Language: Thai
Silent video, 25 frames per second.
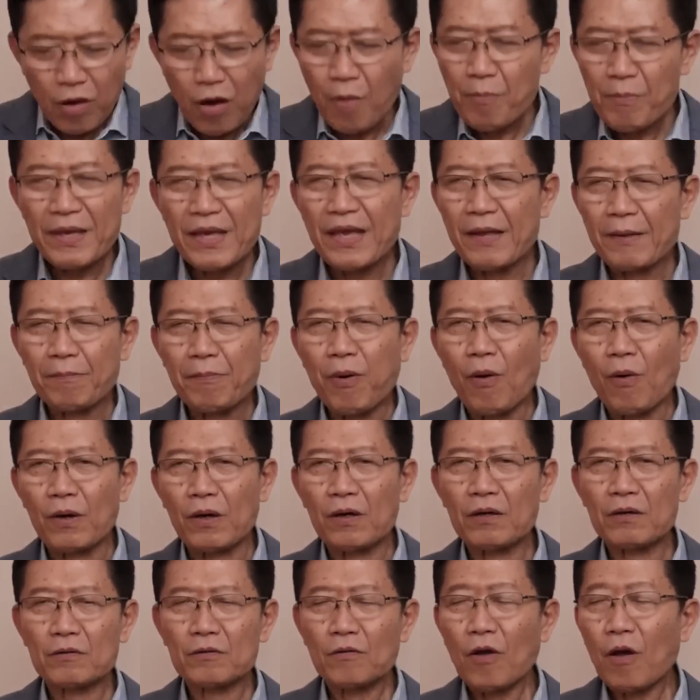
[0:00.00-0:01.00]
ก็มีเหตุผล
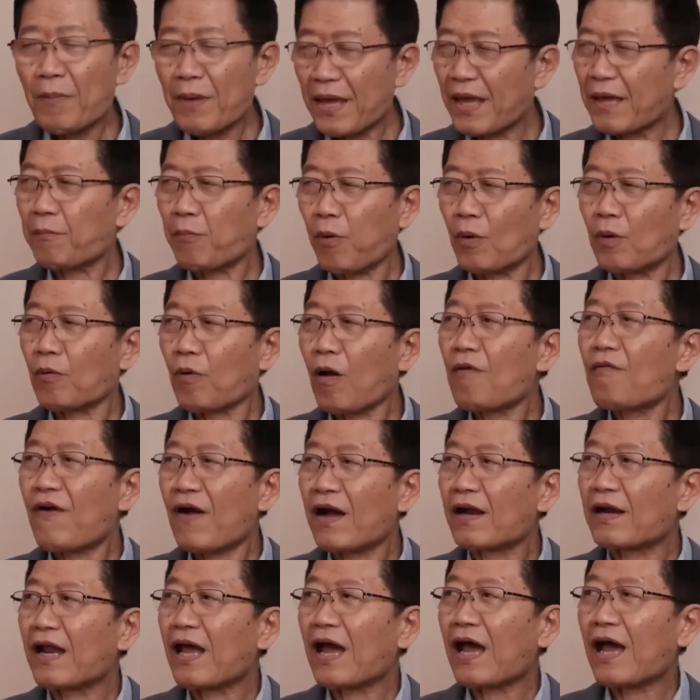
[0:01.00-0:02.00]
ก็มีเหตุผลก็ฟั
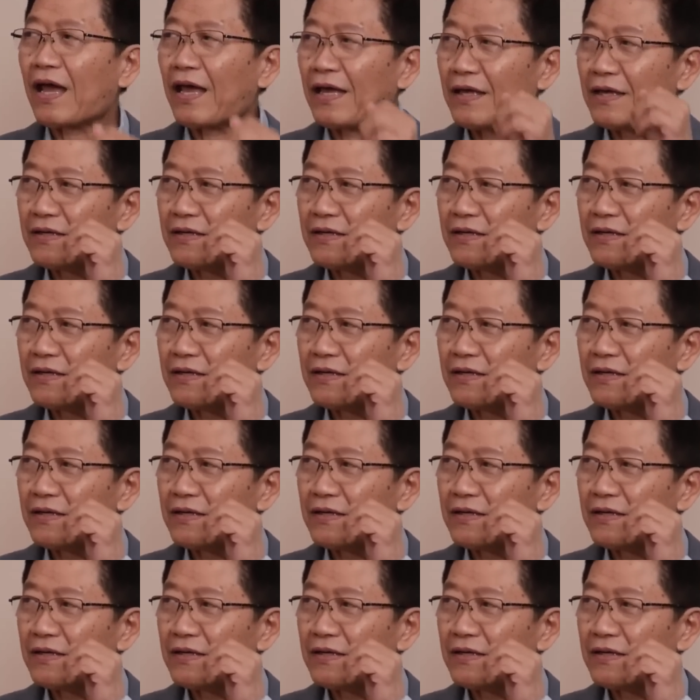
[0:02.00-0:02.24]
งได้